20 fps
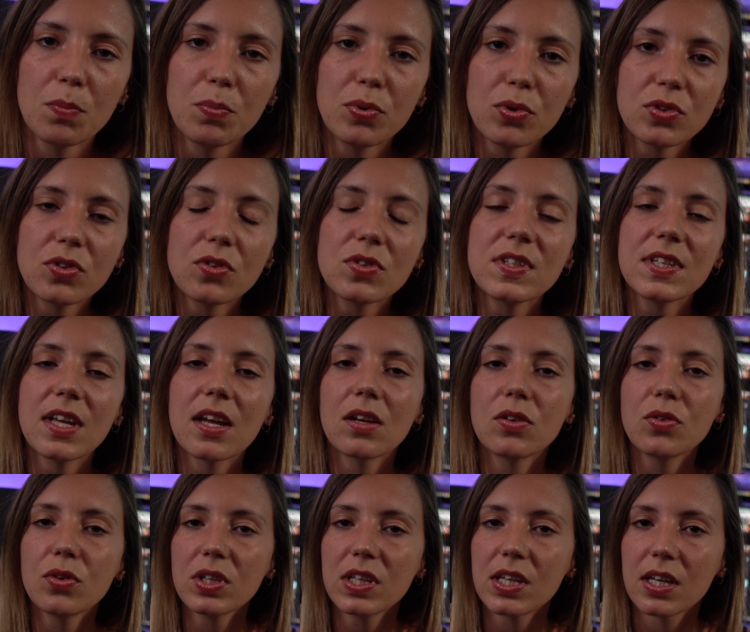Pourtant, c'est
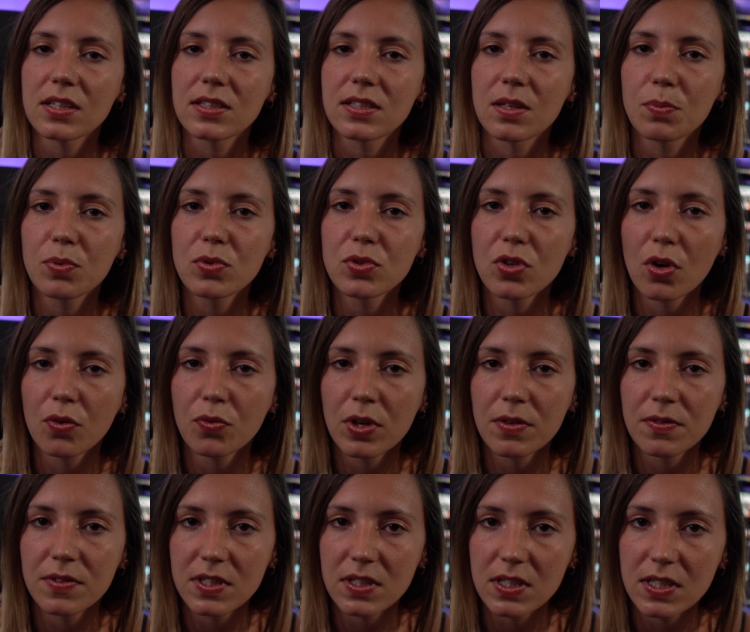un lieu qui a été plusieurs
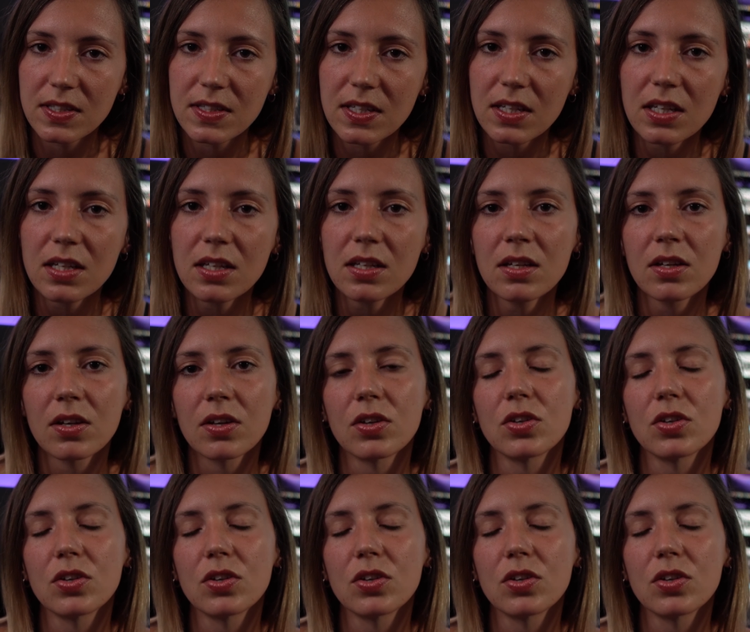fois visité.